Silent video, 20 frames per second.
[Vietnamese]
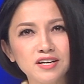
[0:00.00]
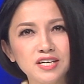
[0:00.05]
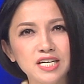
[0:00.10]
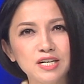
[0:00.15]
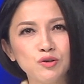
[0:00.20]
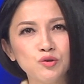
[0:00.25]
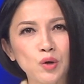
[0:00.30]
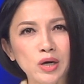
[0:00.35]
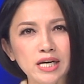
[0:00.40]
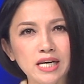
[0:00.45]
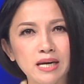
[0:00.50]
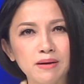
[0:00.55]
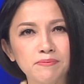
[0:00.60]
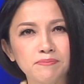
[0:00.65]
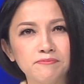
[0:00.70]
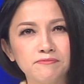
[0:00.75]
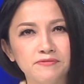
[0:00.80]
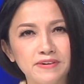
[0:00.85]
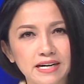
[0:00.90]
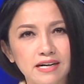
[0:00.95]
Nhiều doanh
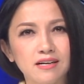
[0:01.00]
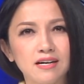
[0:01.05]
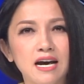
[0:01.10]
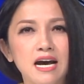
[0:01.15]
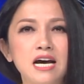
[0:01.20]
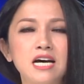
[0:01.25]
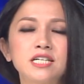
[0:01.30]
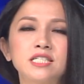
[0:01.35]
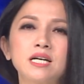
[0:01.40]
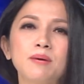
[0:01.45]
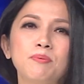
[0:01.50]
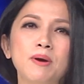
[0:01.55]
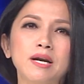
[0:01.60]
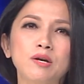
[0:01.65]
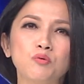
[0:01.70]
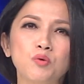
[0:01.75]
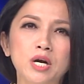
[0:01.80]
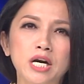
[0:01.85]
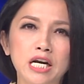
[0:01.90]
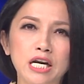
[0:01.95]
nghiệp Việt sắp
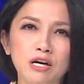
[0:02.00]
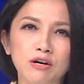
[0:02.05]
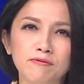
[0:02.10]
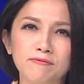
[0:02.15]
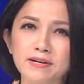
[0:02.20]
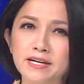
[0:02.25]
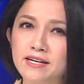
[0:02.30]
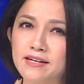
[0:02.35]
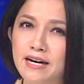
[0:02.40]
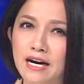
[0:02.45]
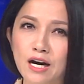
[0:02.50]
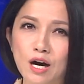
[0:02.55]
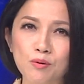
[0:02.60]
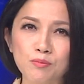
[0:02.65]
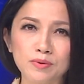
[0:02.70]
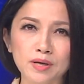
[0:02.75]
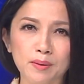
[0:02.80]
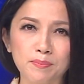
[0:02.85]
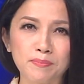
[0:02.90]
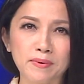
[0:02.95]
hết nguyên liệu vì đã
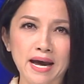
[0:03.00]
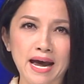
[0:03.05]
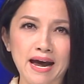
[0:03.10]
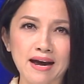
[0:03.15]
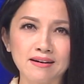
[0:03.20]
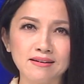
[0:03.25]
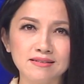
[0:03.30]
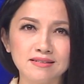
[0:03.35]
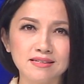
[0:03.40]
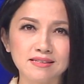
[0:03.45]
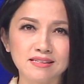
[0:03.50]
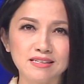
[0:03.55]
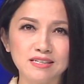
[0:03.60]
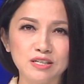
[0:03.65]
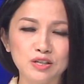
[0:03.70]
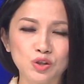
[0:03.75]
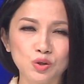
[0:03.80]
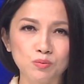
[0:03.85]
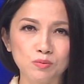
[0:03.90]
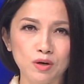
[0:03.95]
không nhập cảng được
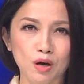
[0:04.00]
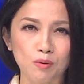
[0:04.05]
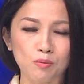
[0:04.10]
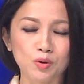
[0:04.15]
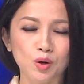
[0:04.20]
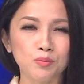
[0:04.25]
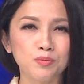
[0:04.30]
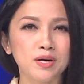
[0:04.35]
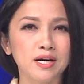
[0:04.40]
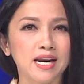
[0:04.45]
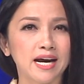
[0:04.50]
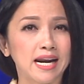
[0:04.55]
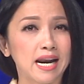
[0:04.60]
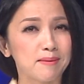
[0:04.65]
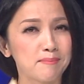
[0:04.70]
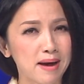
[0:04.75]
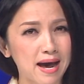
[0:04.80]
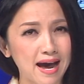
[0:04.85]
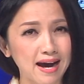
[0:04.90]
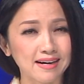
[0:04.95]
từ Trung Cộng cũng như là
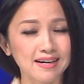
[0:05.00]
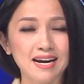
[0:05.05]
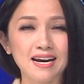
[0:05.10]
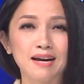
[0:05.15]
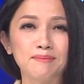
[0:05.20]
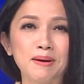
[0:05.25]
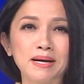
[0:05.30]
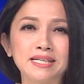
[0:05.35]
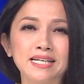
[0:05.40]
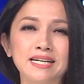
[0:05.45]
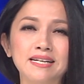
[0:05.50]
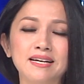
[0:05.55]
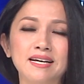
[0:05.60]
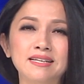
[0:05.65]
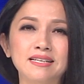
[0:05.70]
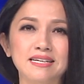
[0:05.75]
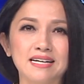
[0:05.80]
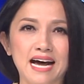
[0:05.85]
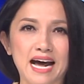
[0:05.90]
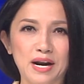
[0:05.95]
Nam Hàn. Đây là bản tin
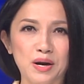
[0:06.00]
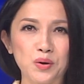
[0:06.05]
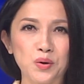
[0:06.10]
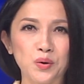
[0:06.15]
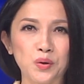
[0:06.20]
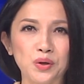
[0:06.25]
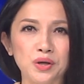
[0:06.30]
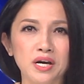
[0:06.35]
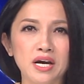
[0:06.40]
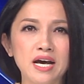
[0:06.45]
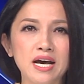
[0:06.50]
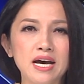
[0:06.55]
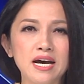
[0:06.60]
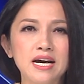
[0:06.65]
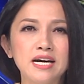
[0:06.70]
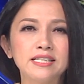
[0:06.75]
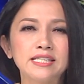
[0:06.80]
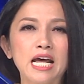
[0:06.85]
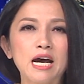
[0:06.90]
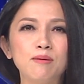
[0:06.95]
đến từ Hà Nội.
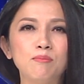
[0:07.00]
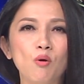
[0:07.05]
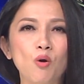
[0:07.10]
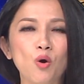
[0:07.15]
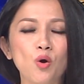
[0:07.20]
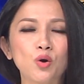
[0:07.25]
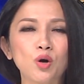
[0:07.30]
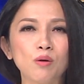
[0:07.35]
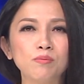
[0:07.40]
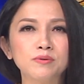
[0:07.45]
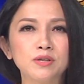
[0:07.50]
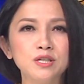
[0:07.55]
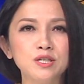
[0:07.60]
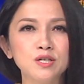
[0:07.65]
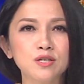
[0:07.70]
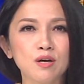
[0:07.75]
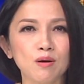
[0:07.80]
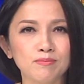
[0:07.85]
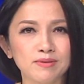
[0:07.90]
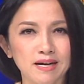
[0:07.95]
Theo Bộ Công
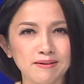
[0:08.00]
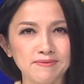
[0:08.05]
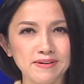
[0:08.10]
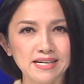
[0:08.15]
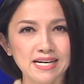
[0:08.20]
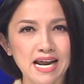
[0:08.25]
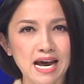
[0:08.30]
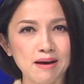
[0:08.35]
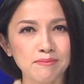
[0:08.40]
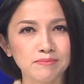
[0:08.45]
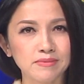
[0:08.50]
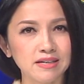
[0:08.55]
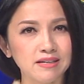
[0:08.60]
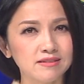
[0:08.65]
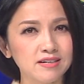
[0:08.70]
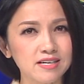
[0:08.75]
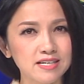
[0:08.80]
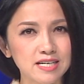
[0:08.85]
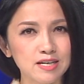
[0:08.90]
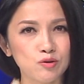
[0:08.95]
Thương Cộng sản Việt Nam
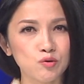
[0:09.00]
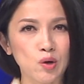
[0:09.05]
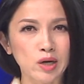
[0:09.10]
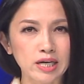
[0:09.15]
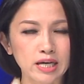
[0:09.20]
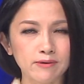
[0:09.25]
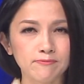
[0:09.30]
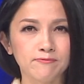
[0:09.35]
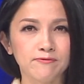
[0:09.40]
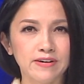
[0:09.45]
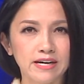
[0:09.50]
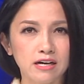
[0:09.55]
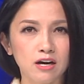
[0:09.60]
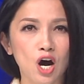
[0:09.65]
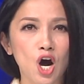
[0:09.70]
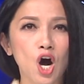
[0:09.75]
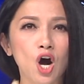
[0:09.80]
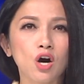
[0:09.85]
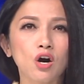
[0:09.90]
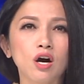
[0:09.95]
thì rất nhiều doanh nghiệp
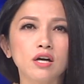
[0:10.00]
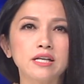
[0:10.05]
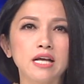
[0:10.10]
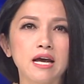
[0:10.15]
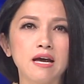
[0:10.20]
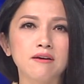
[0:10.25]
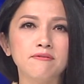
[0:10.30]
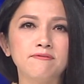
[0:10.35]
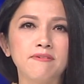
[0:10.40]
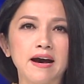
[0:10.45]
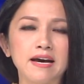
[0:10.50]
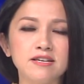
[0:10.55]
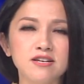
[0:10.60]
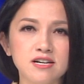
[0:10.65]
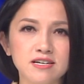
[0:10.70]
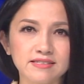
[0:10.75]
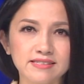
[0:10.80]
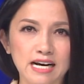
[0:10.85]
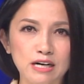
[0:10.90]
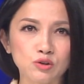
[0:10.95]
Việt có thể phải
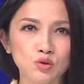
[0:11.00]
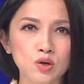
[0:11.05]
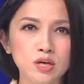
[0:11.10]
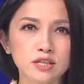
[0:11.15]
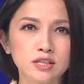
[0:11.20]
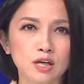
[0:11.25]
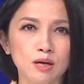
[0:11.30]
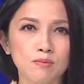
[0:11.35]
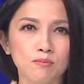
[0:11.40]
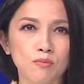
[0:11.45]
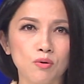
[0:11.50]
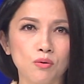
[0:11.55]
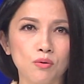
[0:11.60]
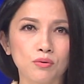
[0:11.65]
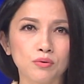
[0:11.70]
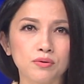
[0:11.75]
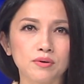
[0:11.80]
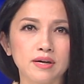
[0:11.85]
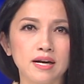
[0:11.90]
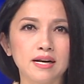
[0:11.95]
dừng sản xuất sau
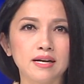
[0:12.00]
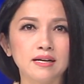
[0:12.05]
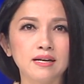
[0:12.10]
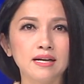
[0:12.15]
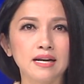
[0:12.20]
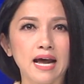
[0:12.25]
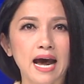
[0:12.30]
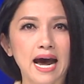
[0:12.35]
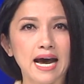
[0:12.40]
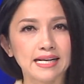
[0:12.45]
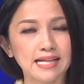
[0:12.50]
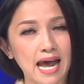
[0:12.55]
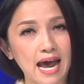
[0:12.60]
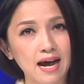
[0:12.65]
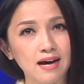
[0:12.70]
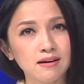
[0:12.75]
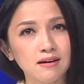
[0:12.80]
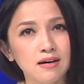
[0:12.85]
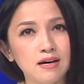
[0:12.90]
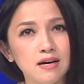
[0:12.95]
một đến hai
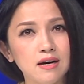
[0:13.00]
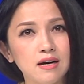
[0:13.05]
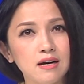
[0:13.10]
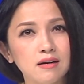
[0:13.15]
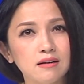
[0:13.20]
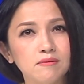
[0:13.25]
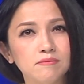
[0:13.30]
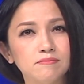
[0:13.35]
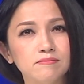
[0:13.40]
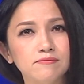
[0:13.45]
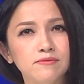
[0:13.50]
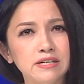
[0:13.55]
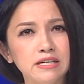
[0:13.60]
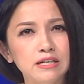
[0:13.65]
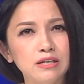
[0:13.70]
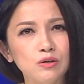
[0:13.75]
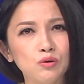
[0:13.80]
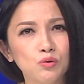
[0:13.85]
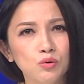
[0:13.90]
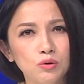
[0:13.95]
tháng
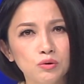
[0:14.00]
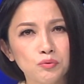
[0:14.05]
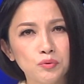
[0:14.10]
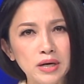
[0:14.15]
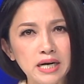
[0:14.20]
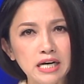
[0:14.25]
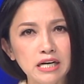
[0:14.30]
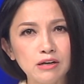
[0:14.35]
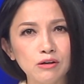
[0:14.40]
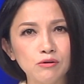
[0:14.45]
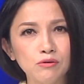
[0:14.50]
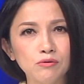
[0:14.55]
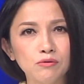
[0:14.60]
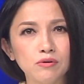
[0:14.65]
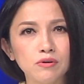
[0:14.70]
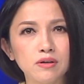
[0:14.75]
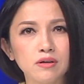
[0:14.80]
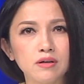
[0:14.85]
vì nguồn nguyên liệu